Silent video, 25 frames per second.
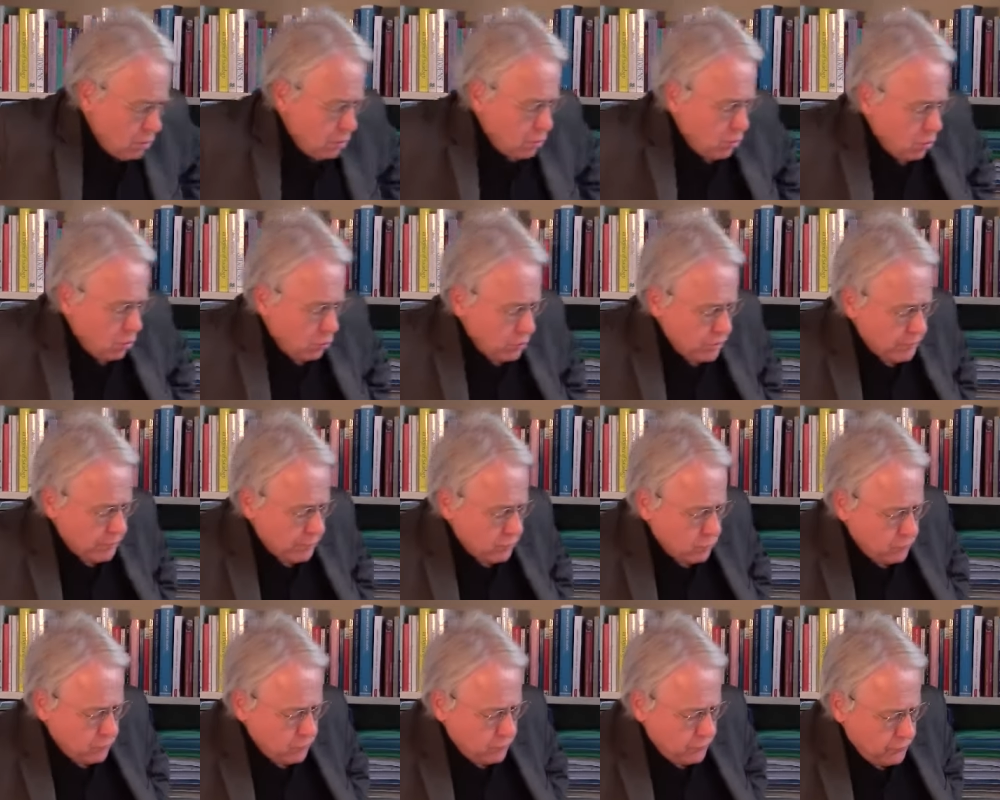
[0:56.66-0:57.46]
ohne
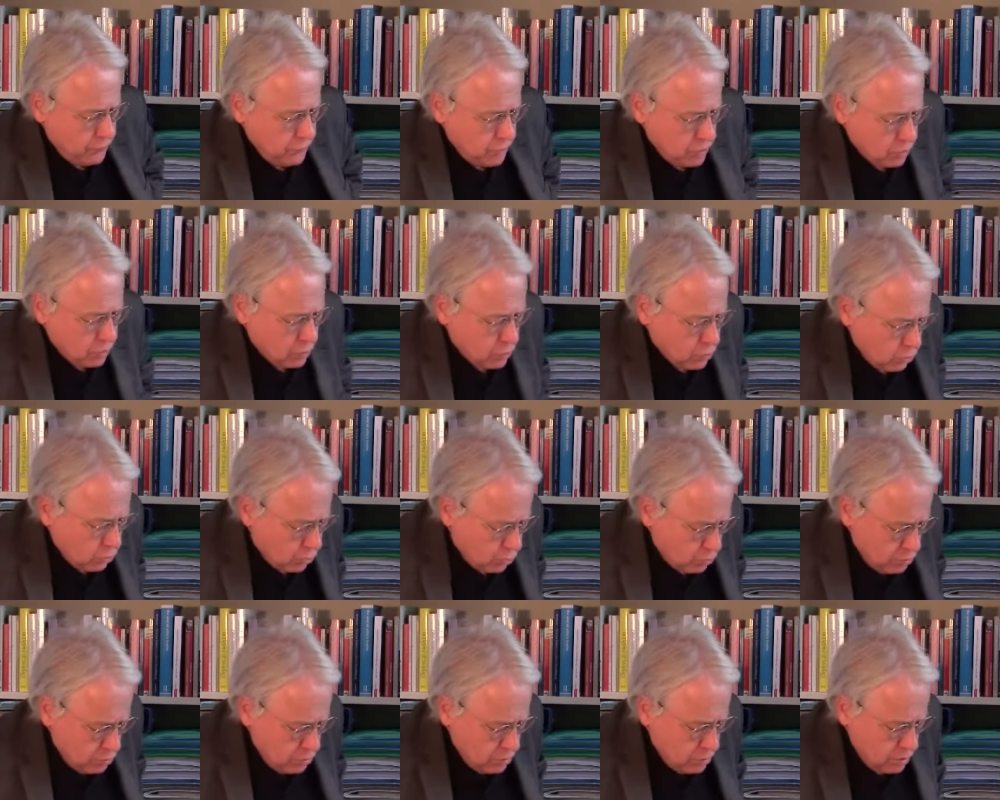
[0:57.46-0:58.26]
vernünftigen
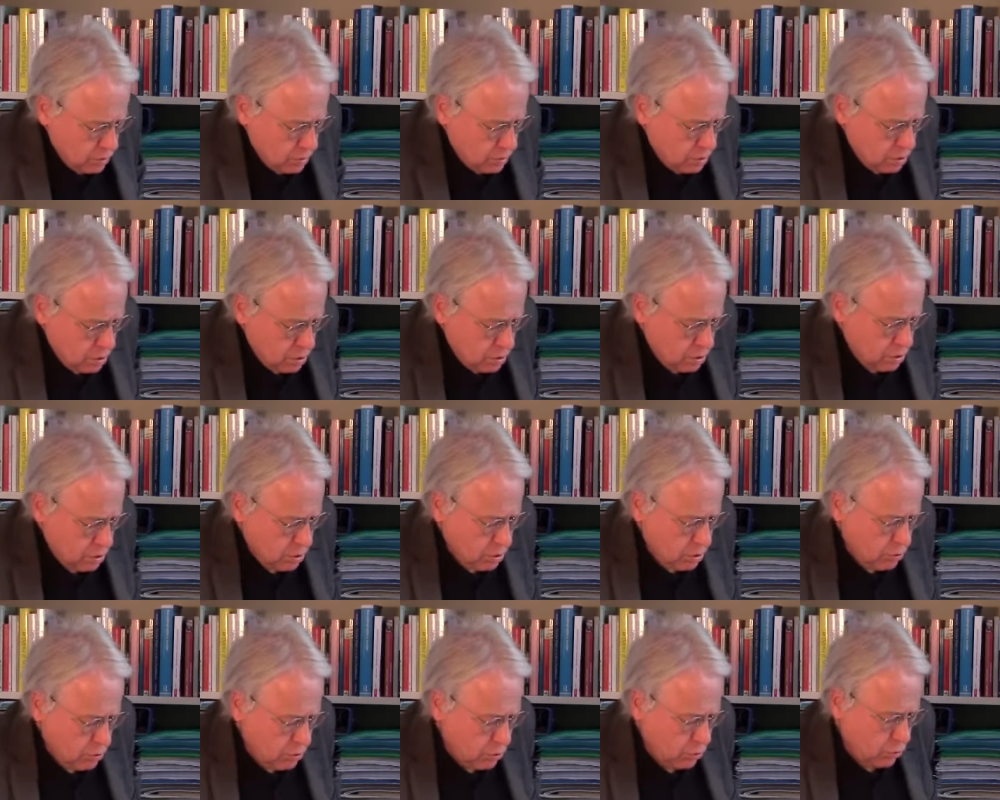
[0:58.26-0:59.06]
Grund
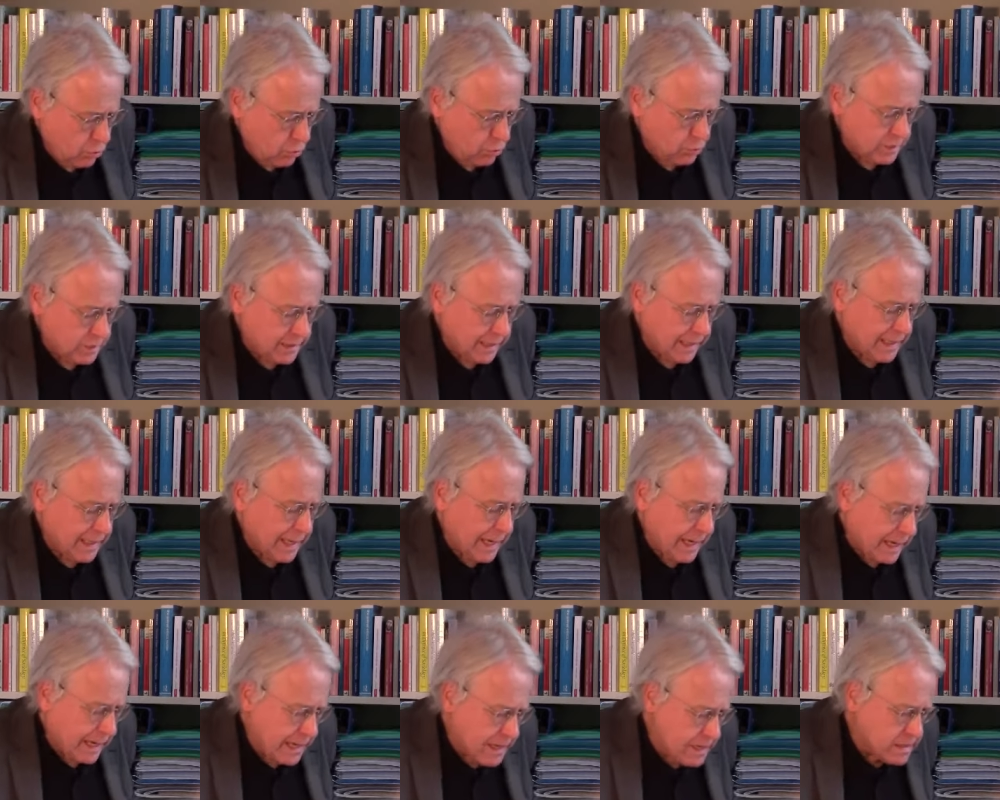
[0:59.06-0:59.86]
und dann
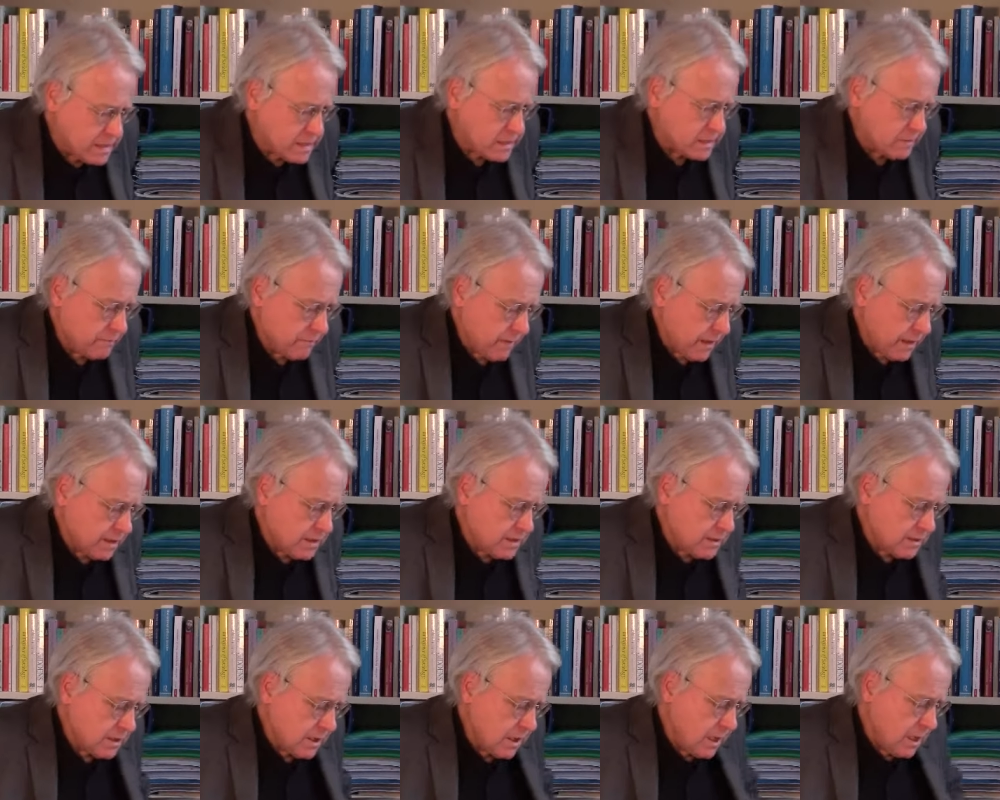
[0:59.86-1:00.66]
alles,
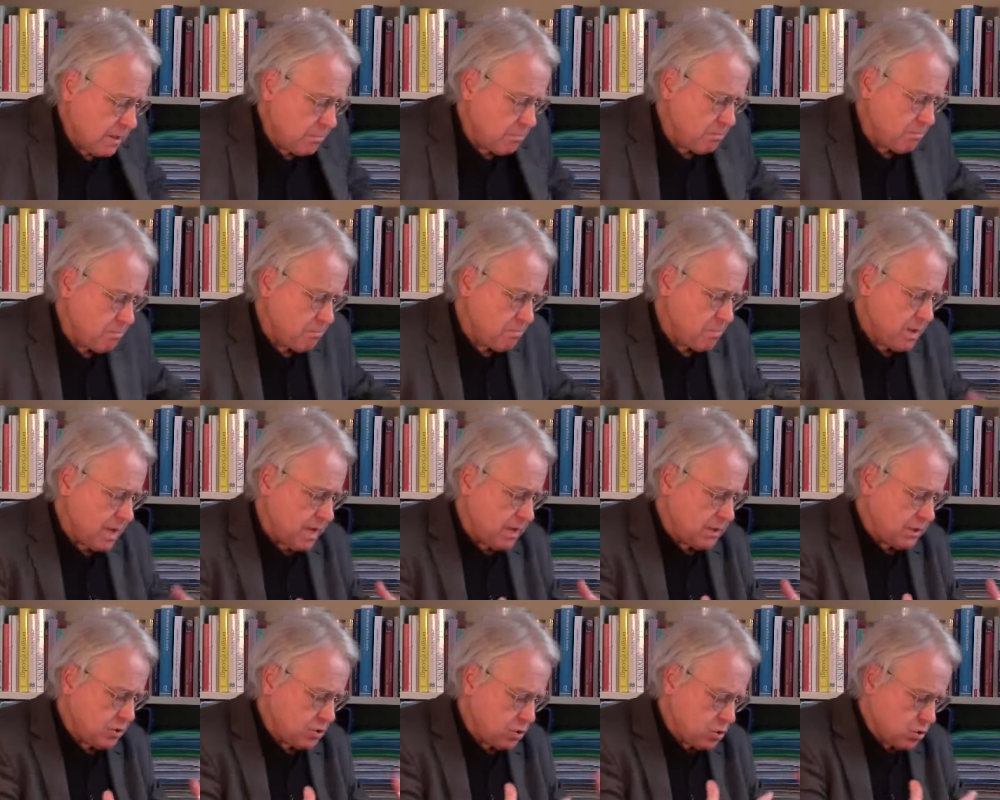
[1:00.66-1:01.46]
was eben
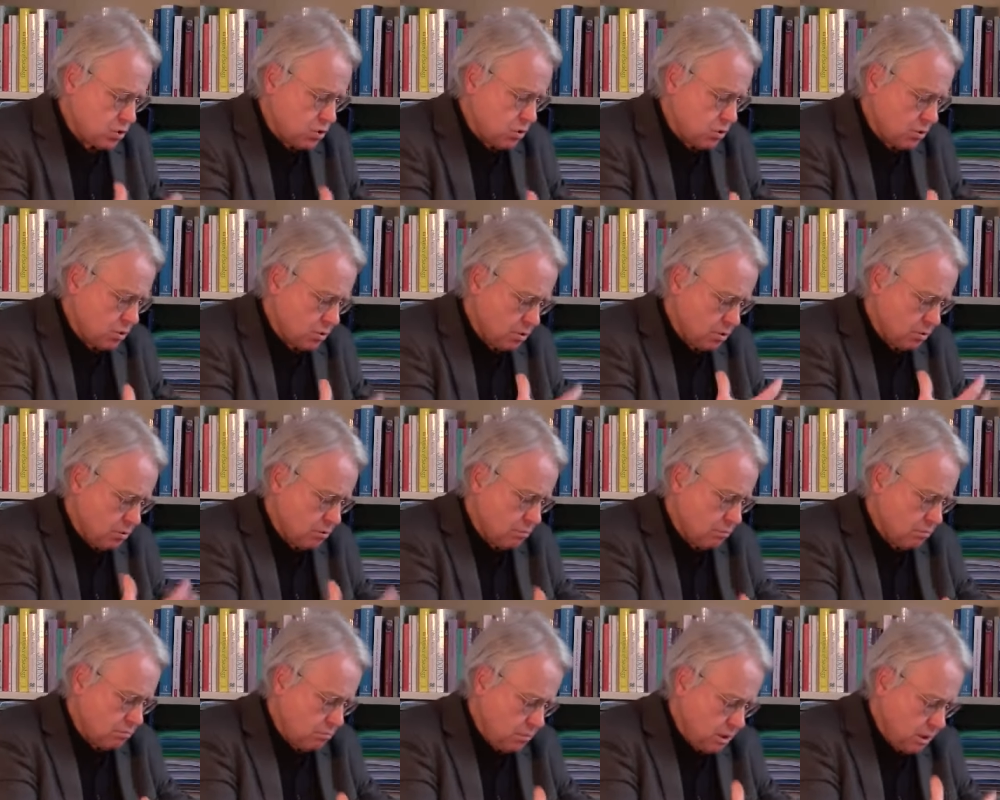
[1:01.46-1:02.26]

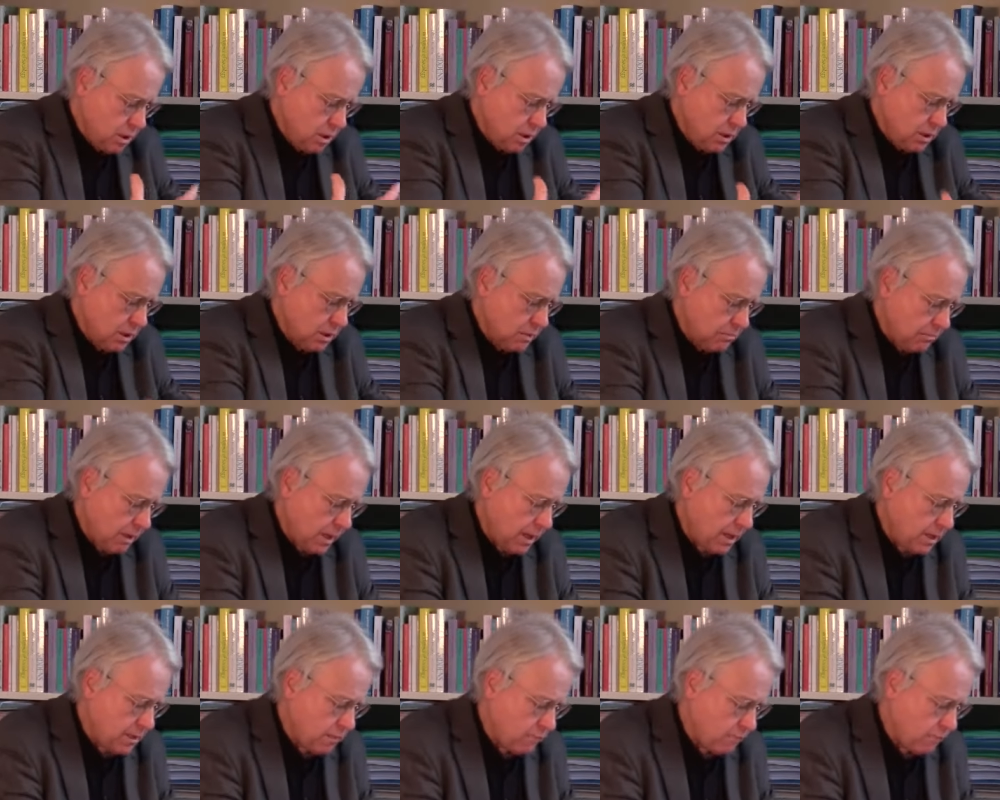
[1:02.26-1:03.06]
Menschen mit Tieren
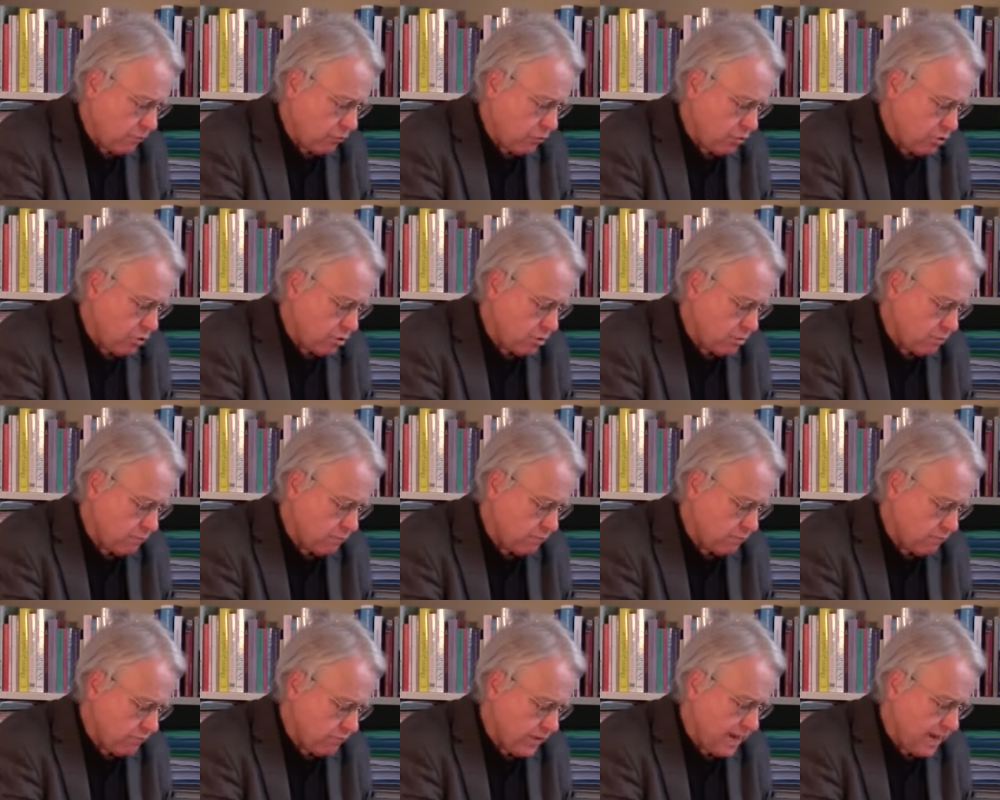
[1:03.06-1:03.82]
machen wollen,